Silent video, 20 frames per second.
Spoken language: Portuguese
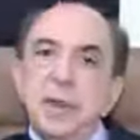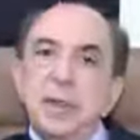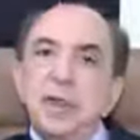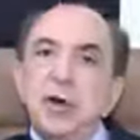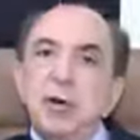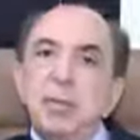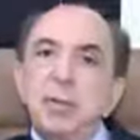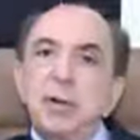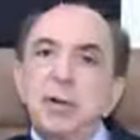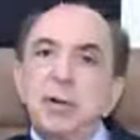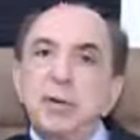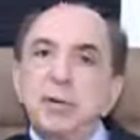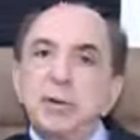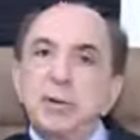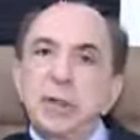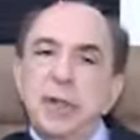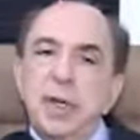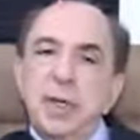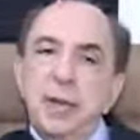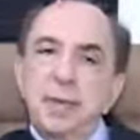não pelo que
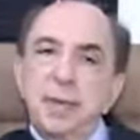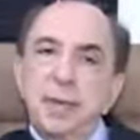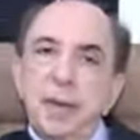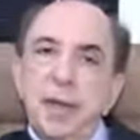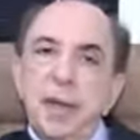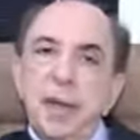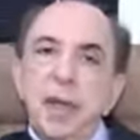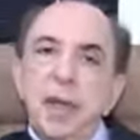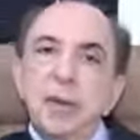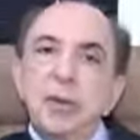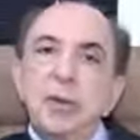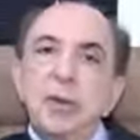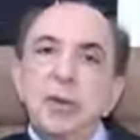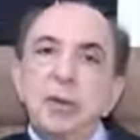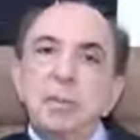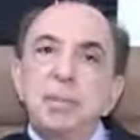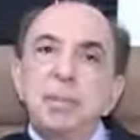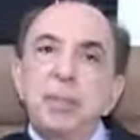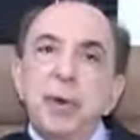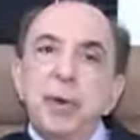você é. Não
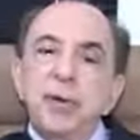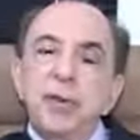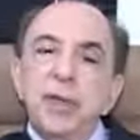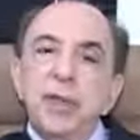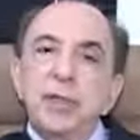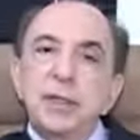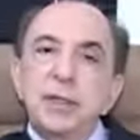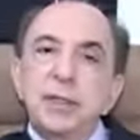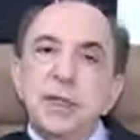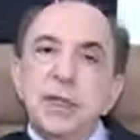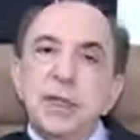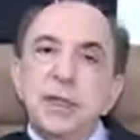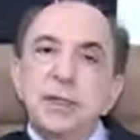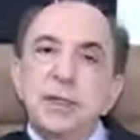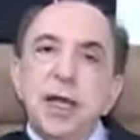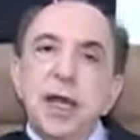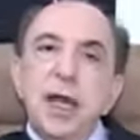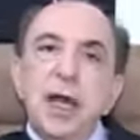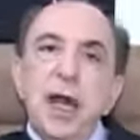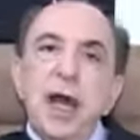importa que
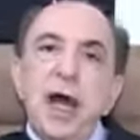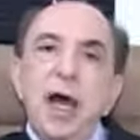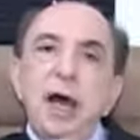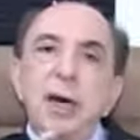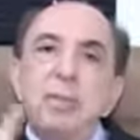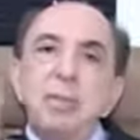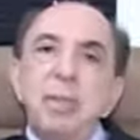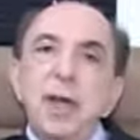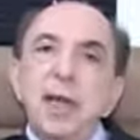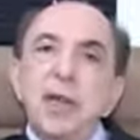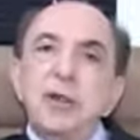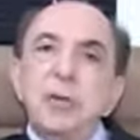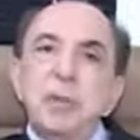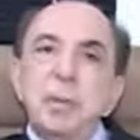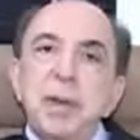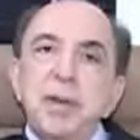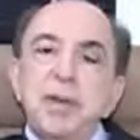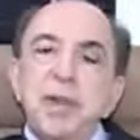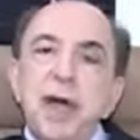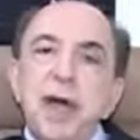seja a bela do
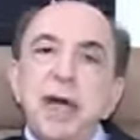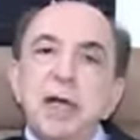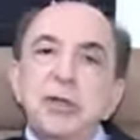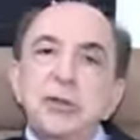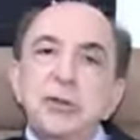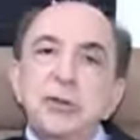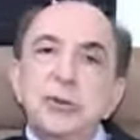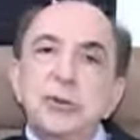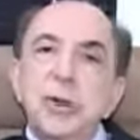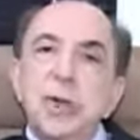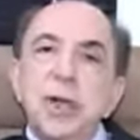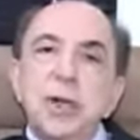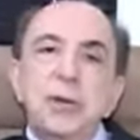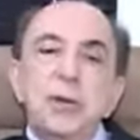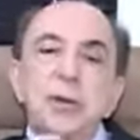pedaço,